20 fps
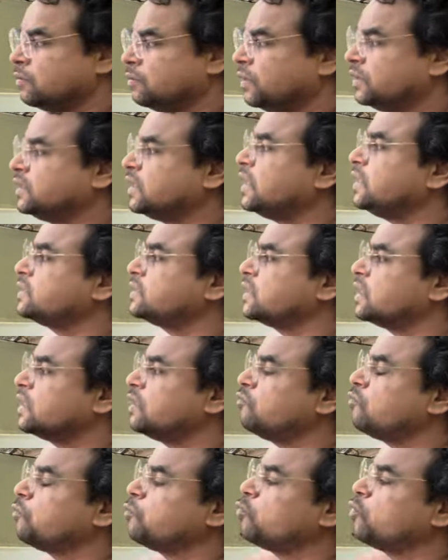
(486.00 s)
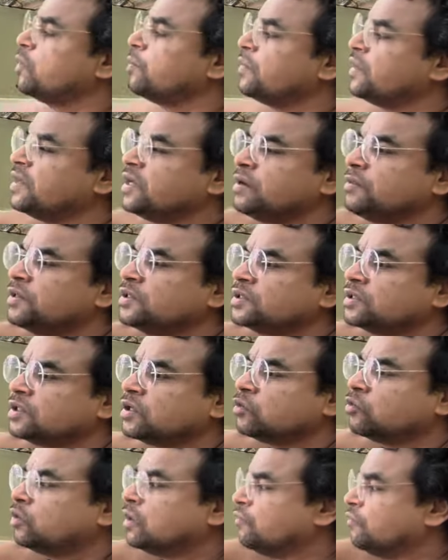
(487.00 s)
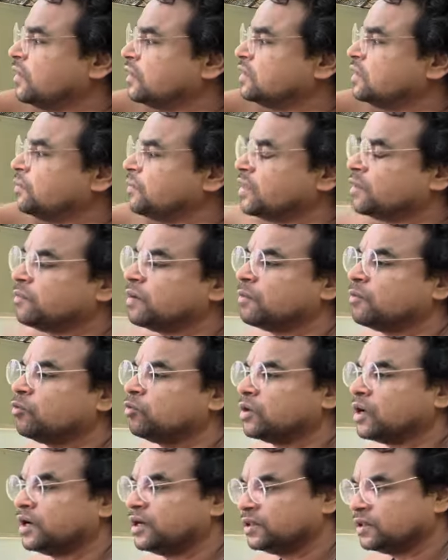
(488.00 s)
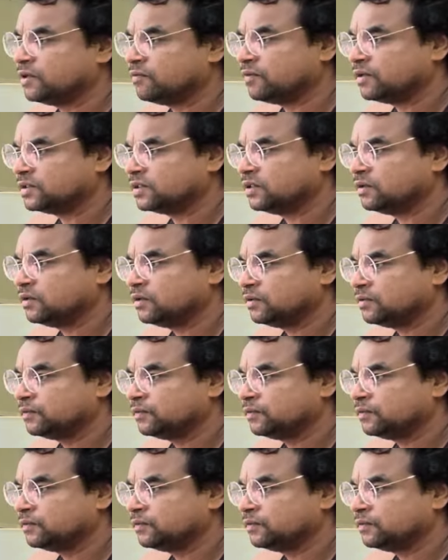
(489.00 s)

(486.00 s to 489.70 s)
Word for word: बजाय इसके कि वो पूरे महीने में जितना कूड़ा फेंकते हम एक बार में उठा लेते हैं वहां से